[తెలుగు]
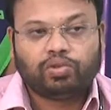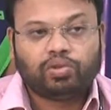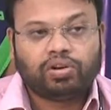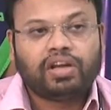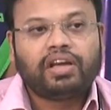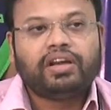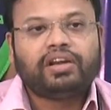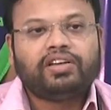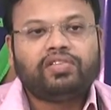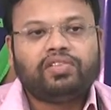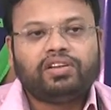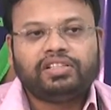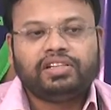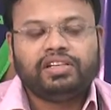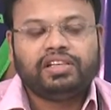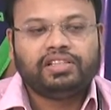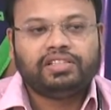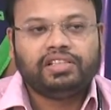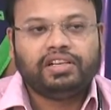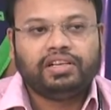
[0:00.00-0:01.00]
త్వరగా రికవరీ
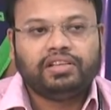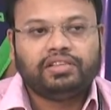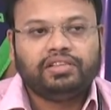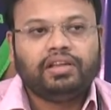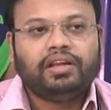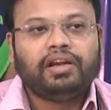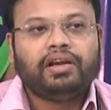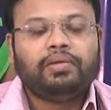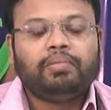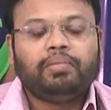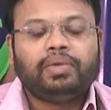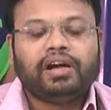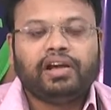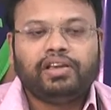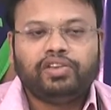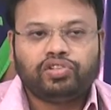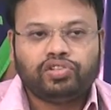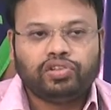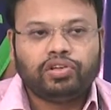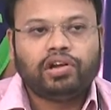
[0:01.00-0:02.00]
చేయడం జరిగింది అండ్ మా
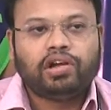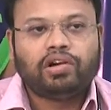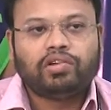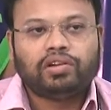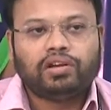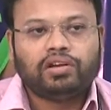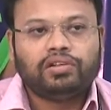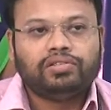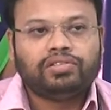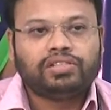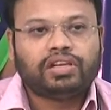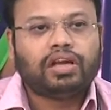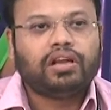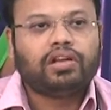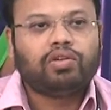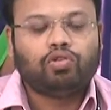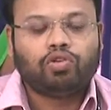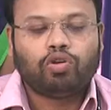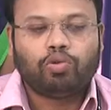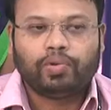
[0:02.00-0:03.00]
ఐసీయూ డాక్టర్లు
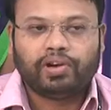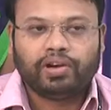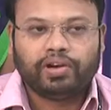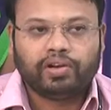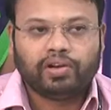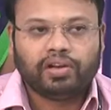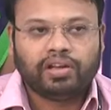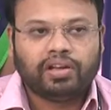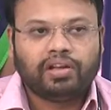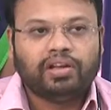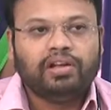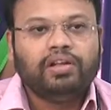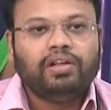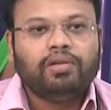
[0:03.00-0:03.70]
చాలా కోఆపరేటివ్గా